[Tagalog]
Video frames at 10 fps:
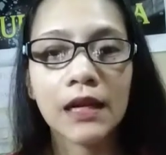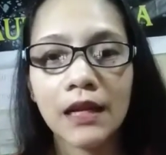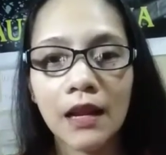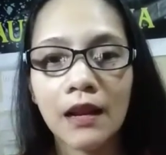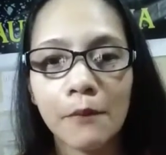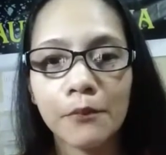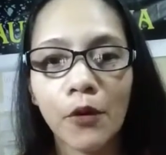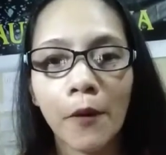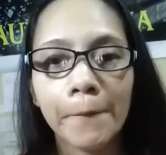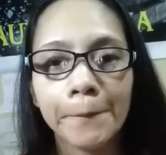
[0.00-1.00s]
real lang
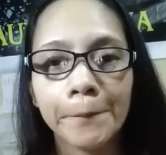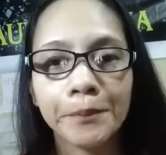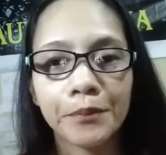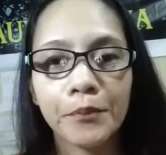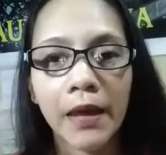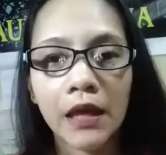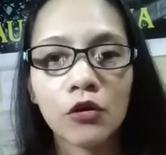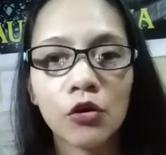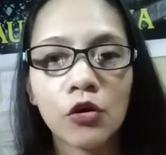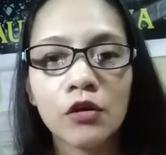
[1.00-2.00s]
po.
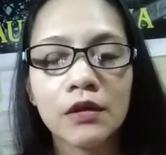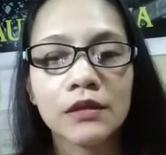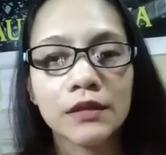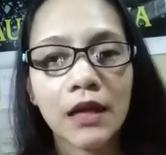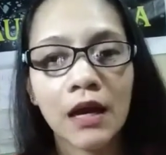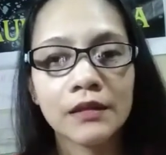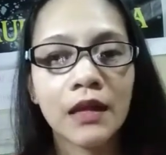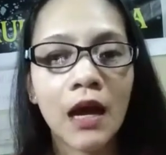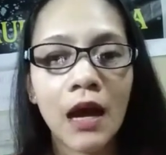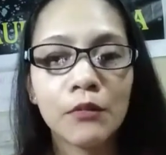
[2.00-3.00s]
Pero, na,
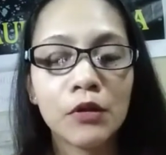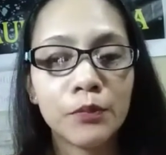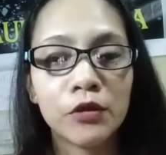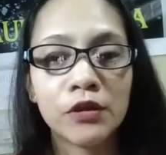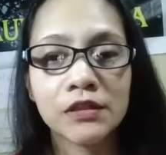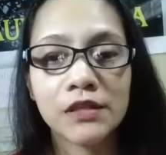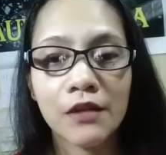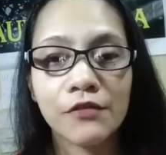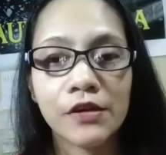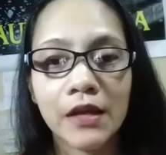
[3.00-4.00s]
nahabol po ng
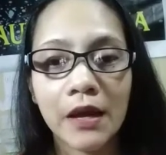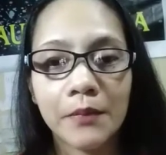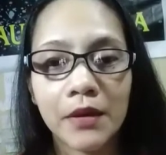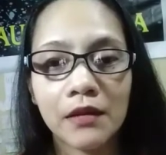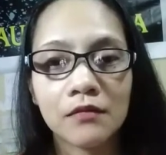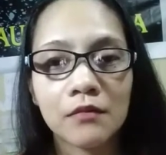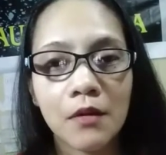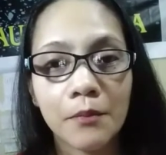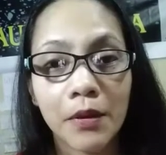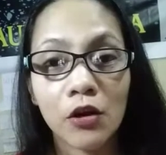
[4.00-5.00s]
driver namin.
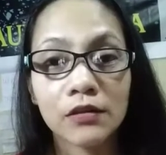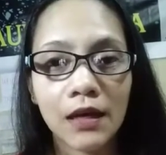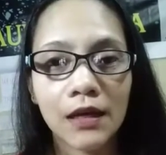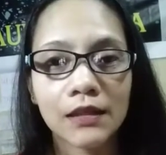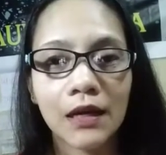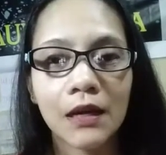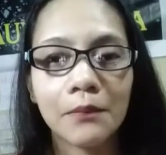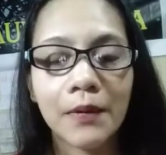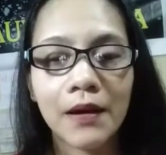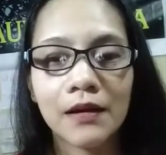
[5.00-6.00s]
Pero ang tagal-tagal
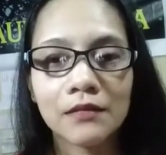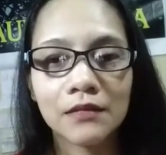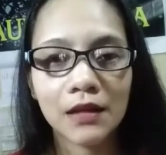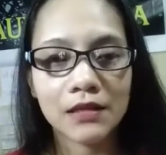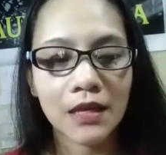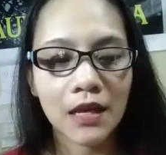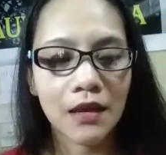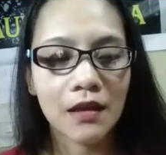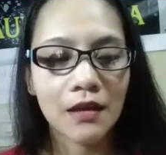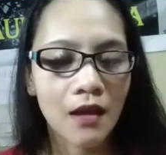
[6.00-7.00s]
pa.
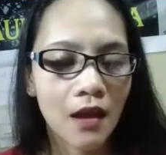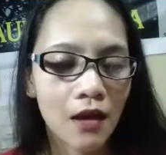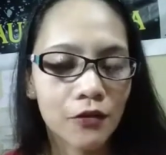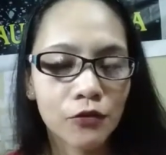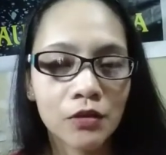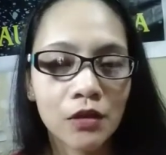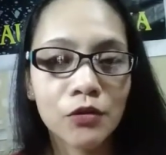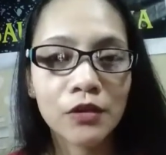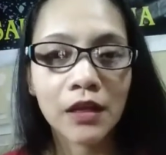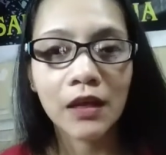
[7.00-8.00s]
Kasi, ano na
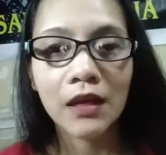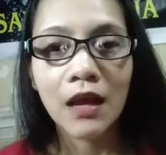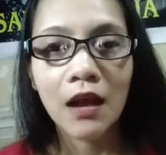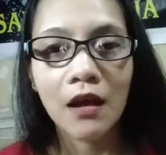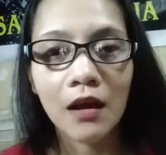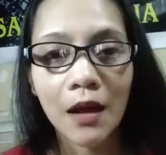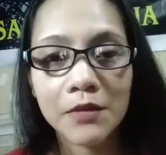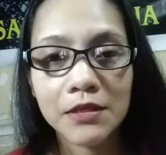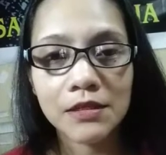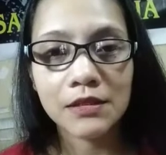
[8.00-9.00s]
yun eh,
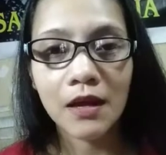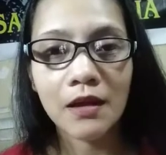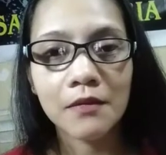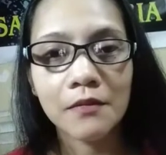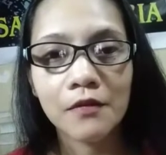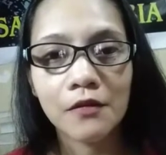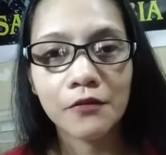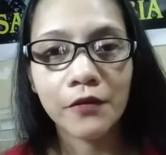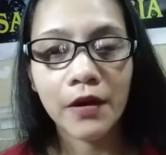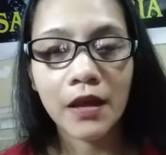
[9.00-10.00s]
kamis na,
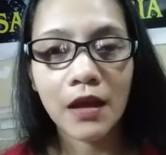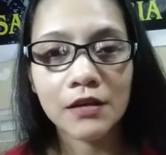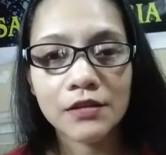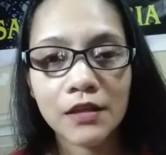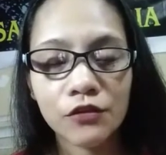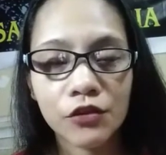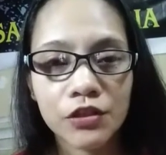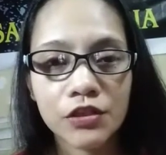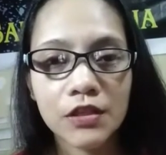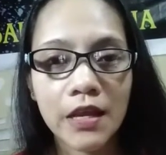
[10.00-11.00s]
Friday, uh, sa
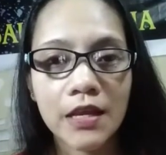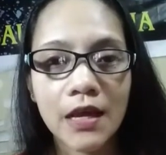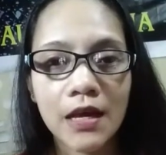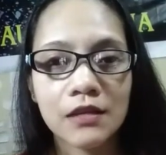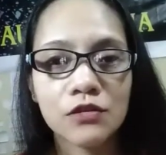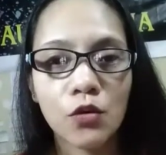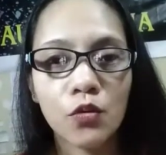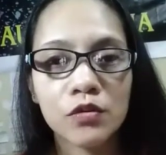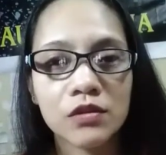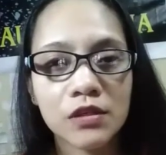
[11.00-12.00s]
Thursday na.
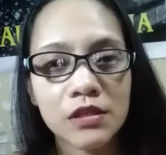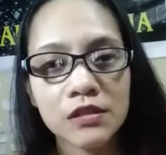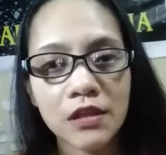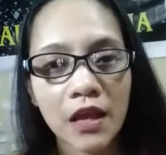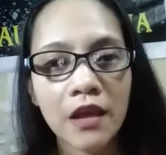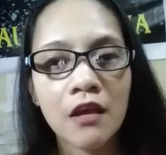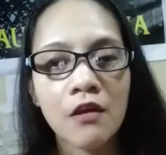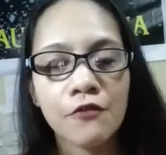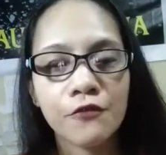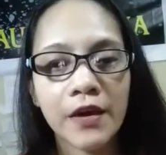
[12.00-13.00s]
So, Thursday,
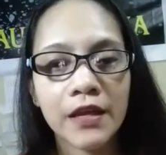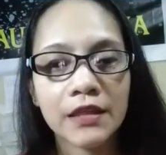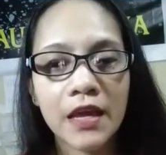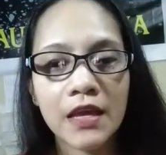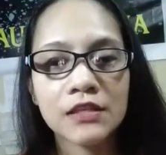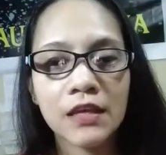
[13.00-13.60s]
Friday,